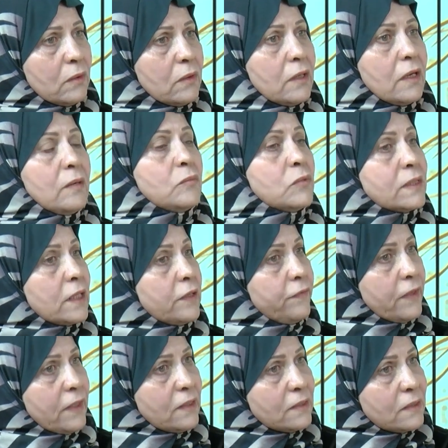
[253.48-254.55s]

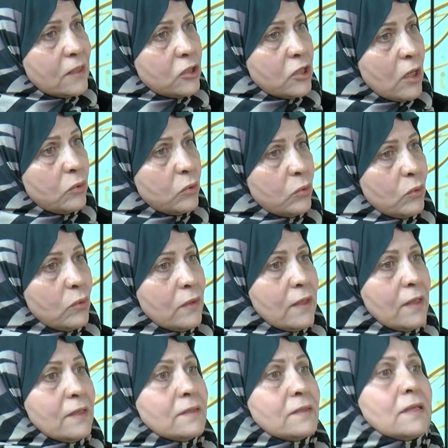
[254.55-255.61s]
المسعفين استشهدوا سيارات
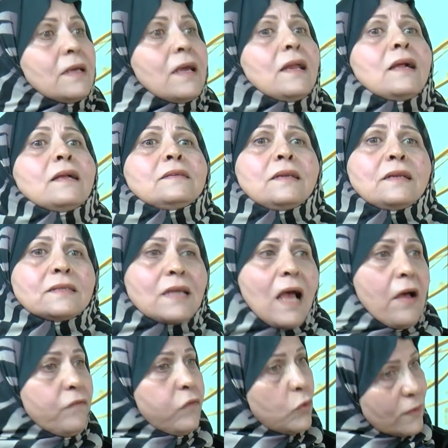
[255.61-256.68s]
الاسعاف سيارات
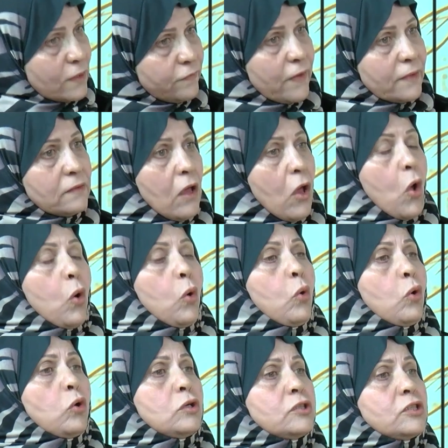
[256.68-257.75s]
الاسعاف قصفت
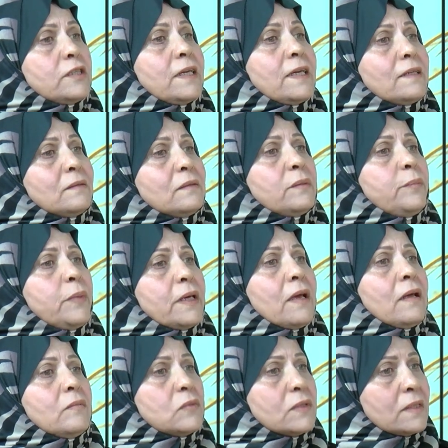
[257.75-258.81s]
كل شيء طبي
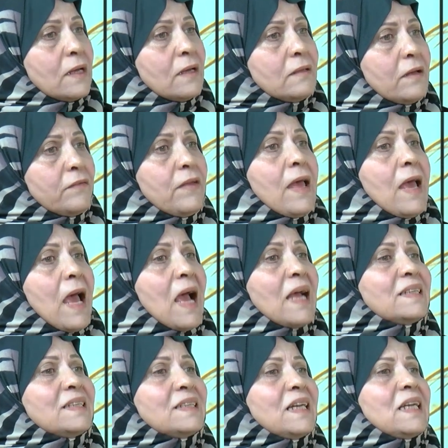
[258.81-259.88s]
كان مستهدف
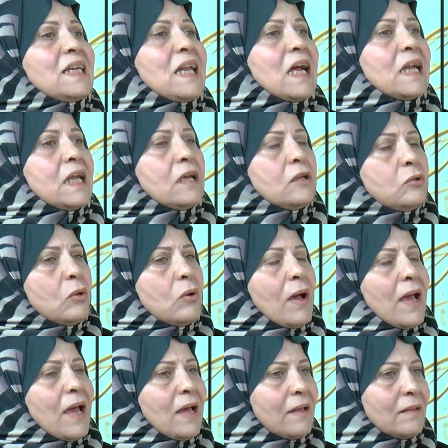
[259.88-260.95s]
هذا دليل على انه
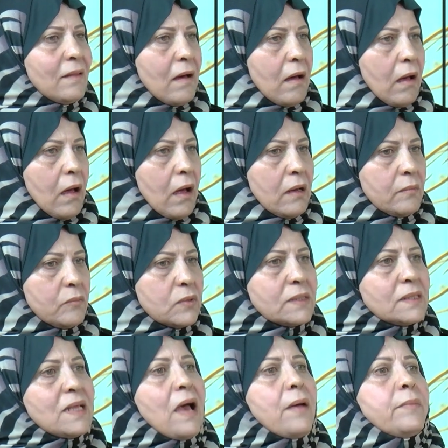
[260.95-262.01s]
هذا
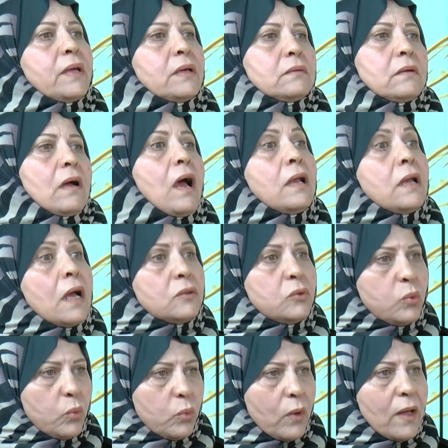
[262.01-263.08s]
المستعمر
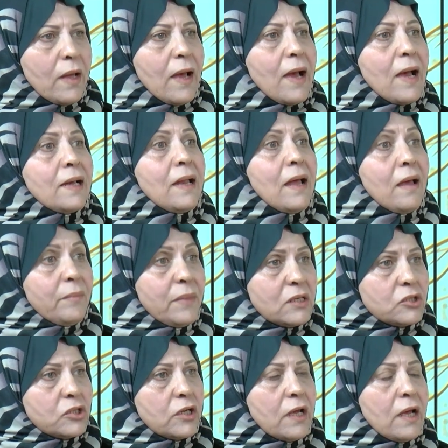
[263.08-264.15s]
العدو
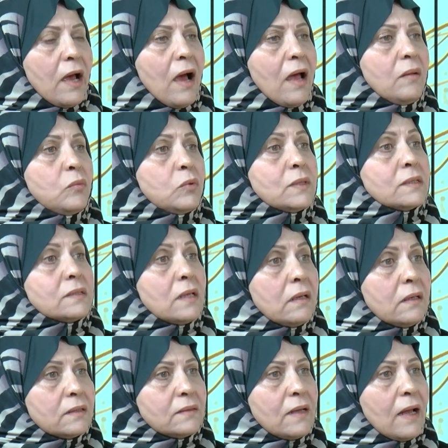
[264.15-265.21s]
الهمجي
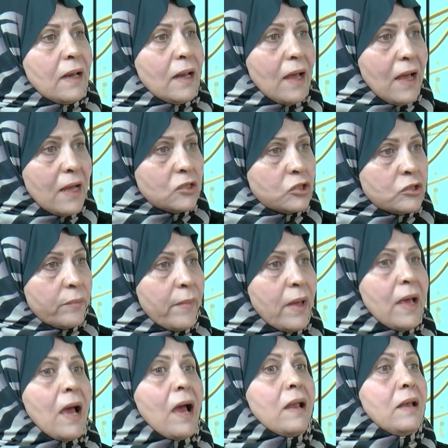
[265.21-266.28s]
المتسلط الغاشم
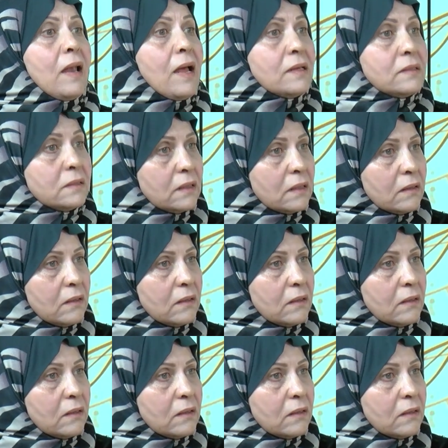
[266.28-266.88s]
النازي